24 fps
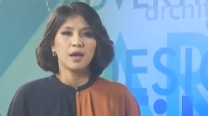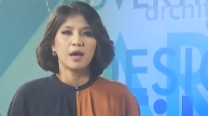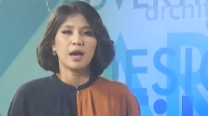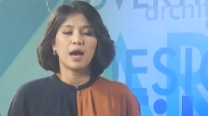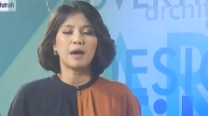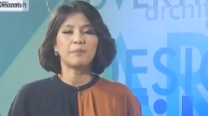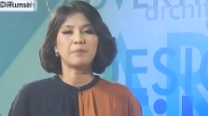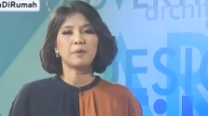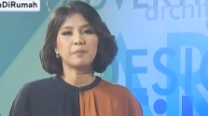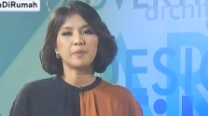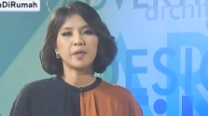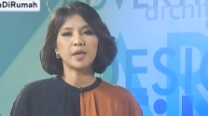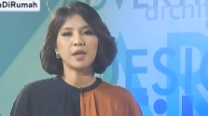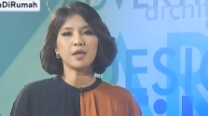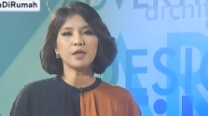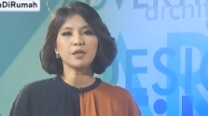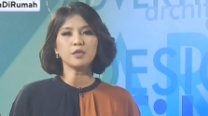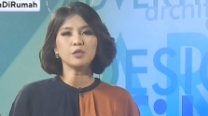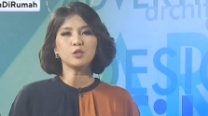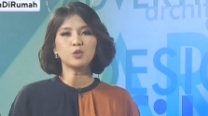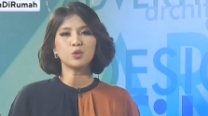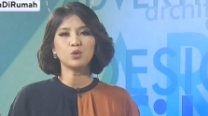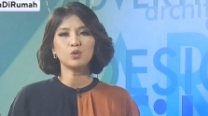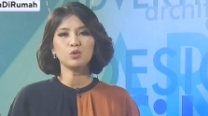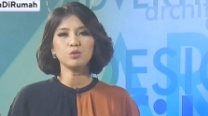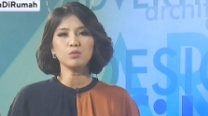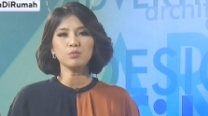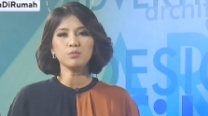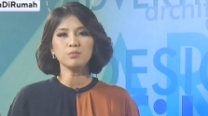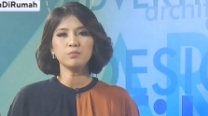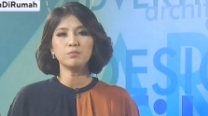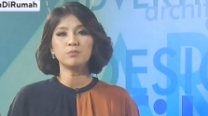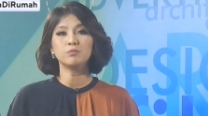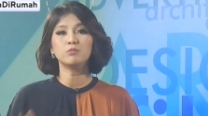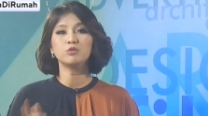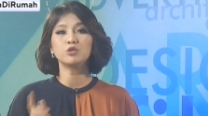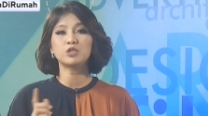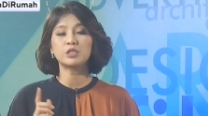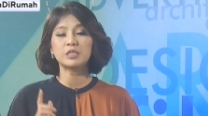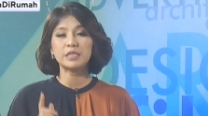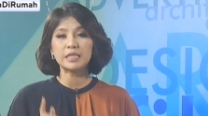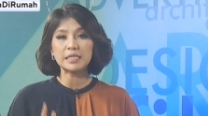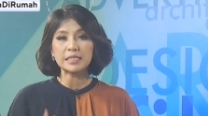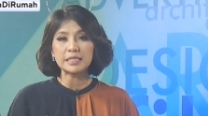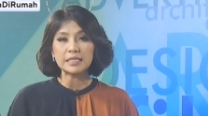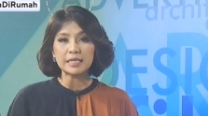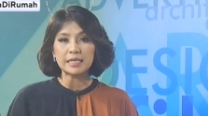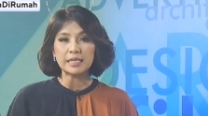Apabila dulu
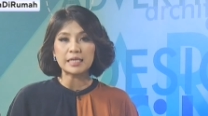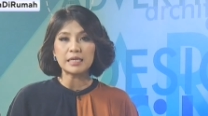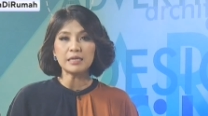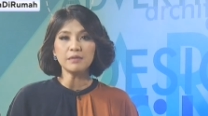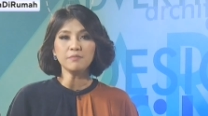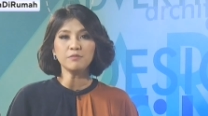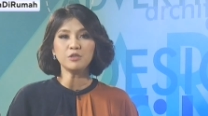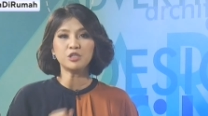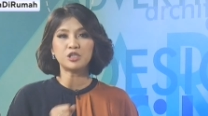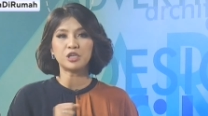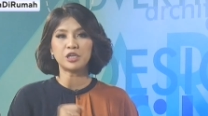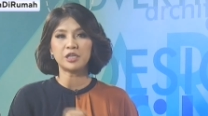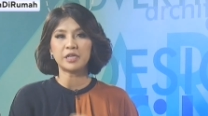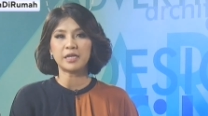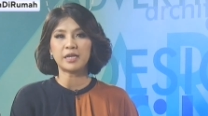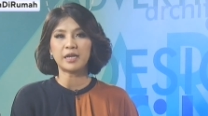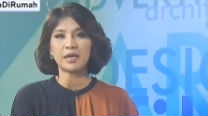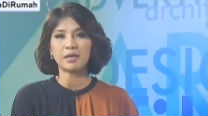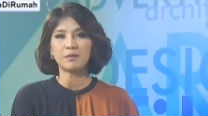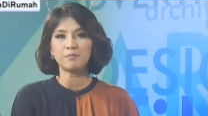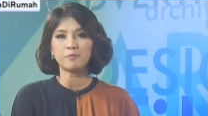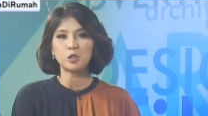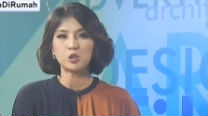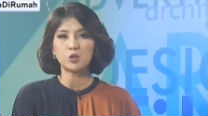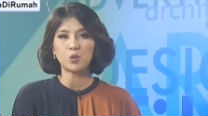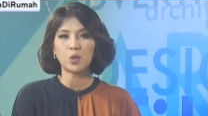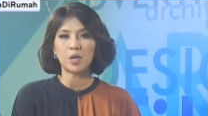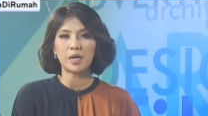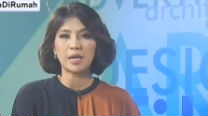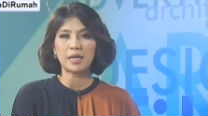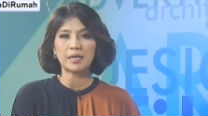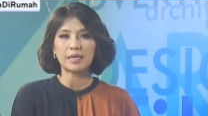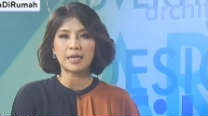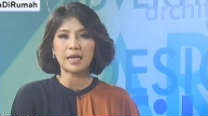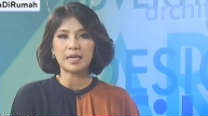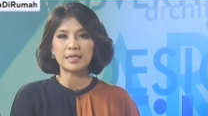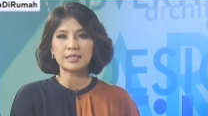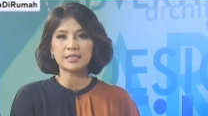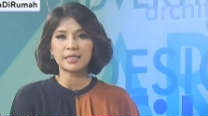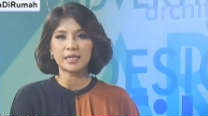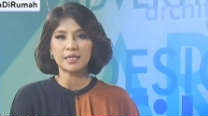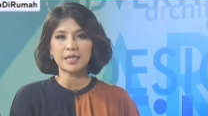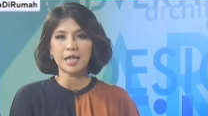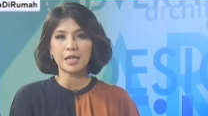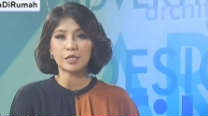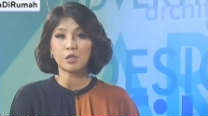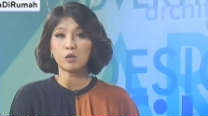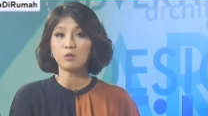musisi menjadikan penjualan
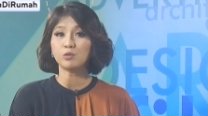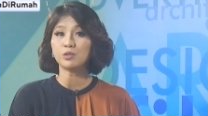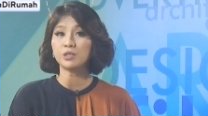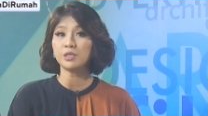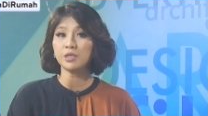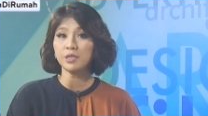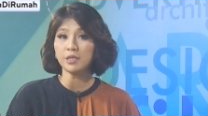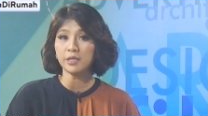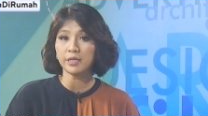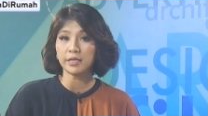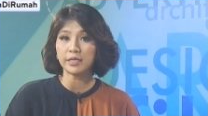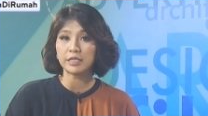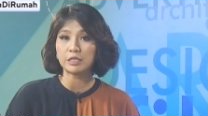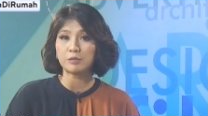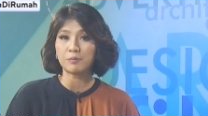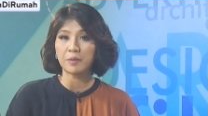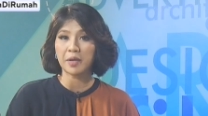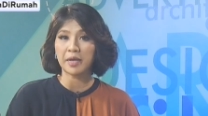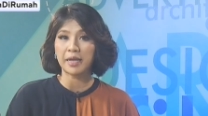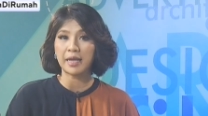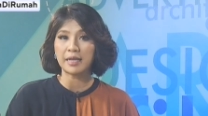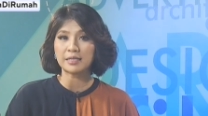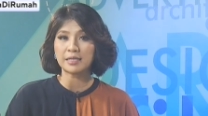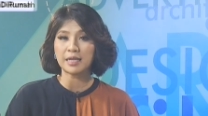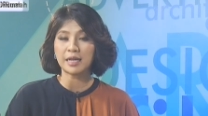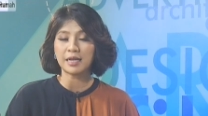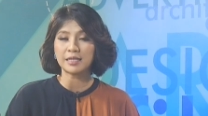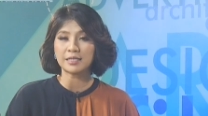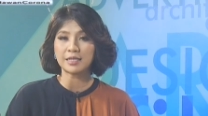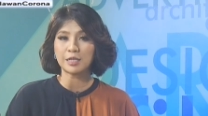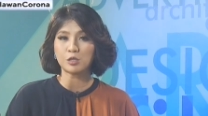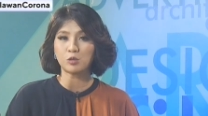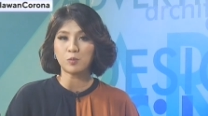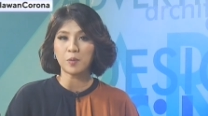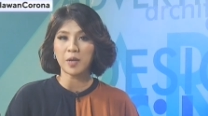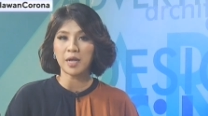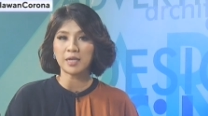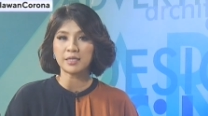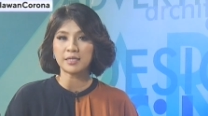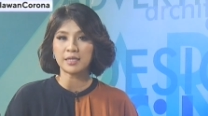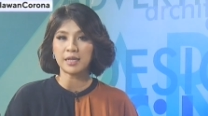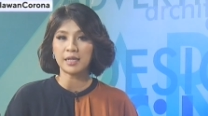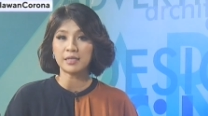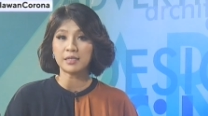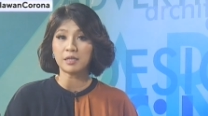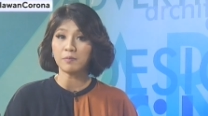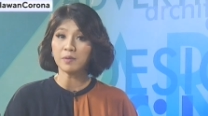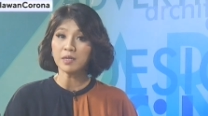kaset atau CD sebagai salah satu
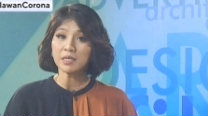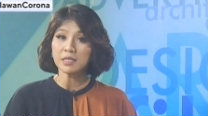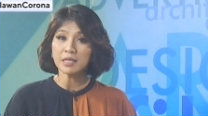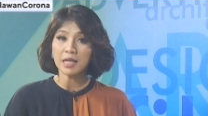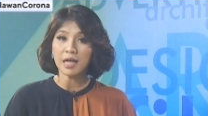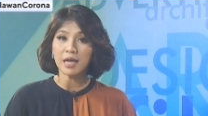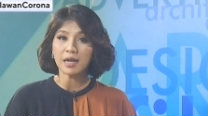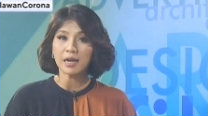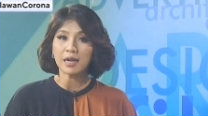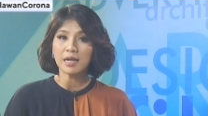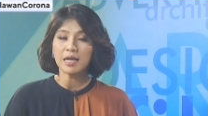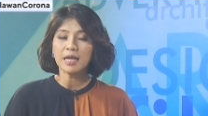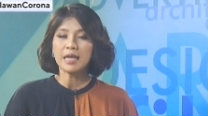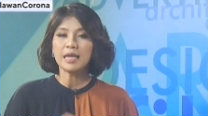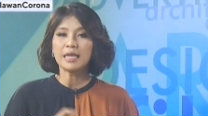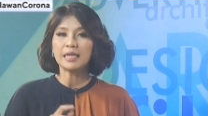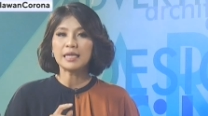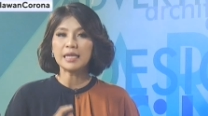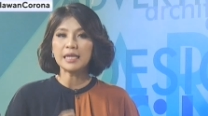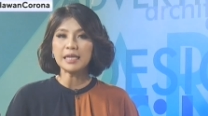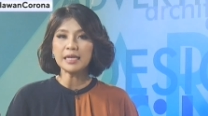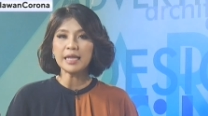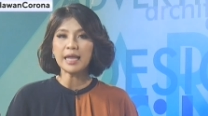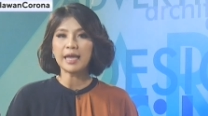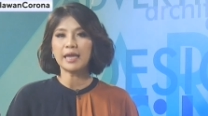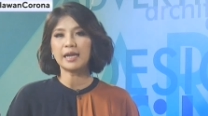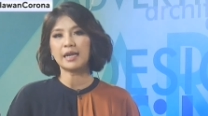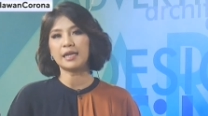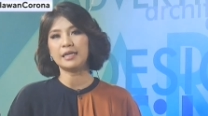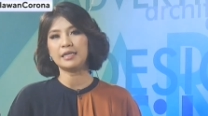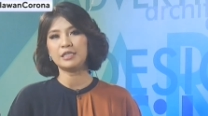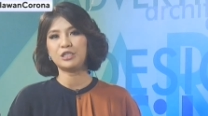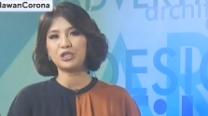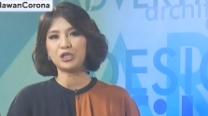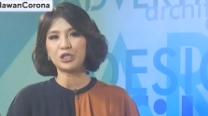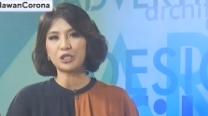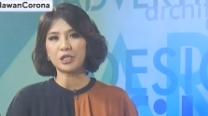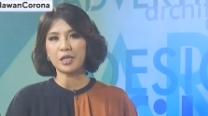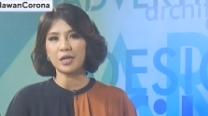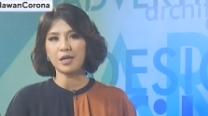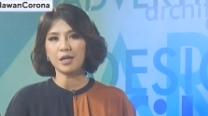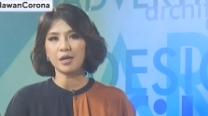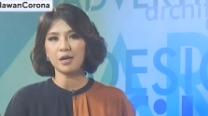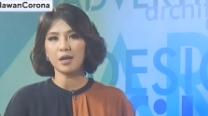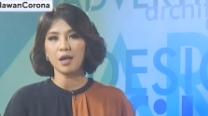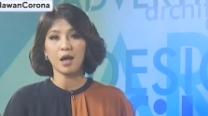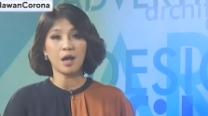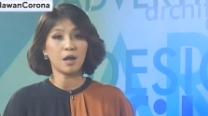penghasilan terbesar, kini era
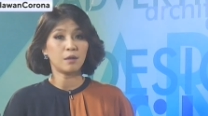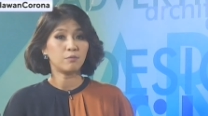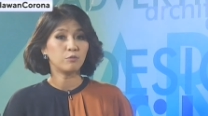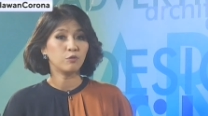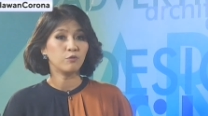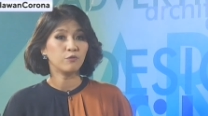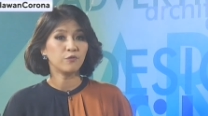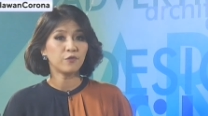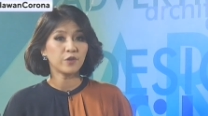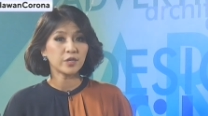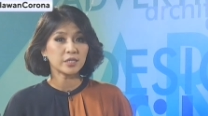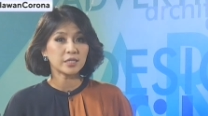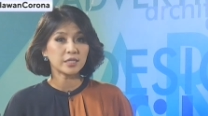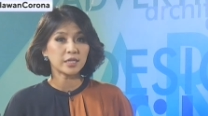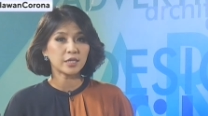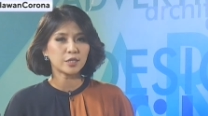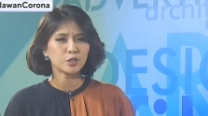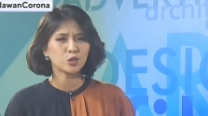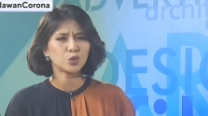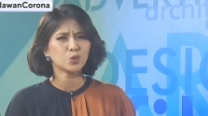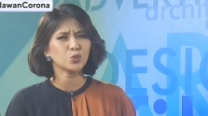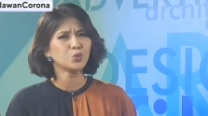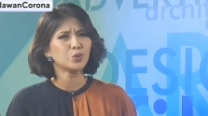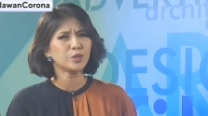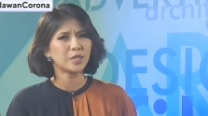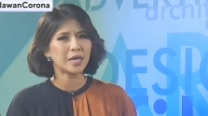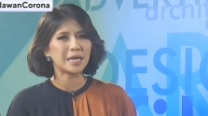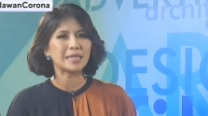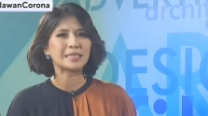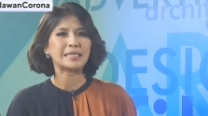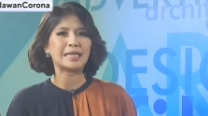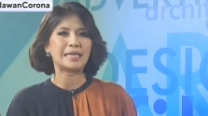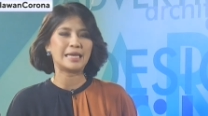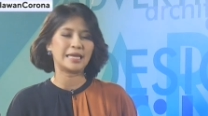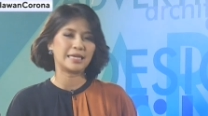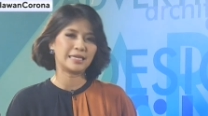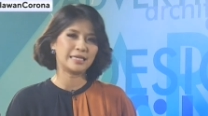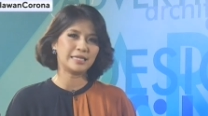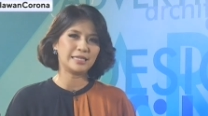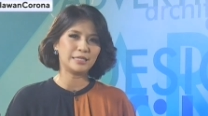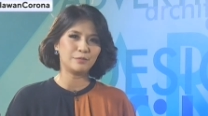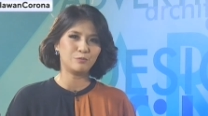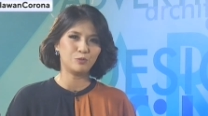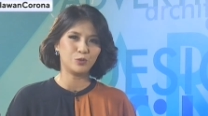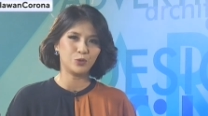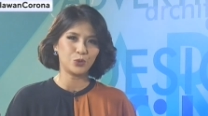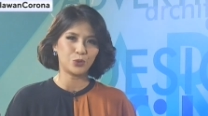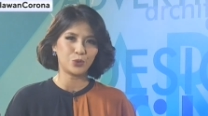digital, album fisik sudah tak lagi
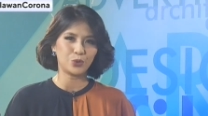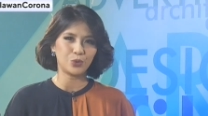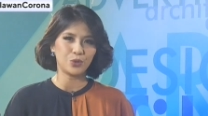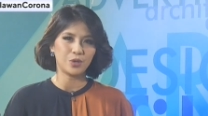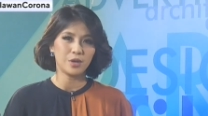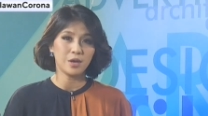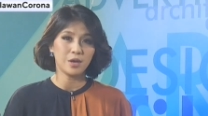diburu.